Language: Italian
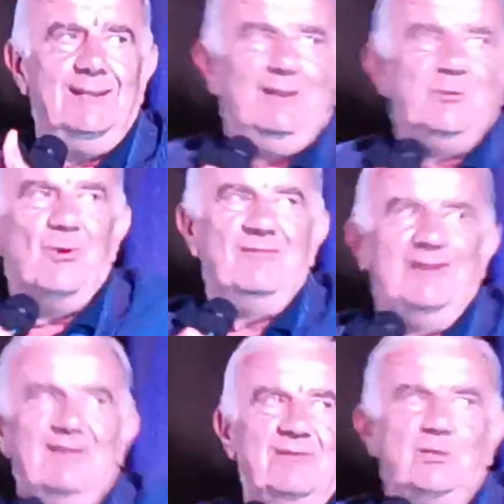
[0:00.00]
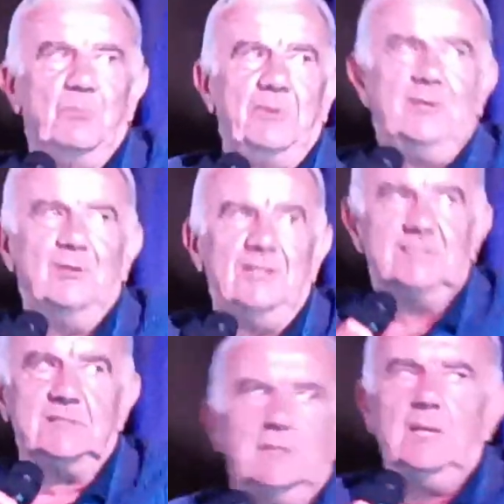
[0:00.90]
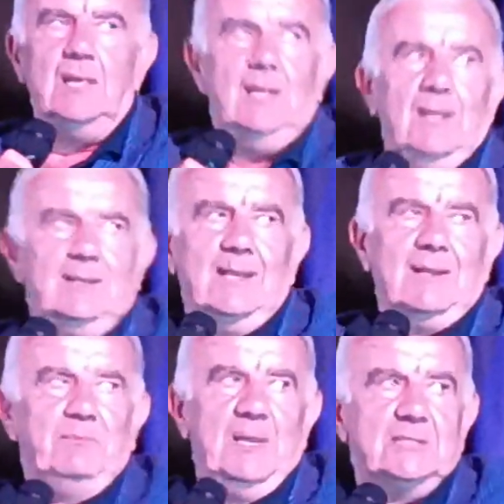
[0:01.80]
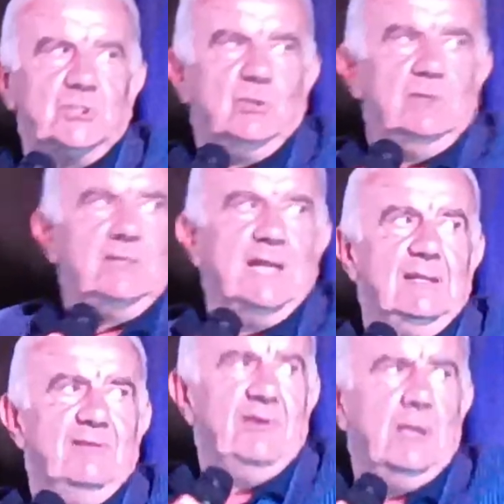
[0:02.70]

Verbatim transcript: delle nuove leve di opinionisti che cambiassero l'Italia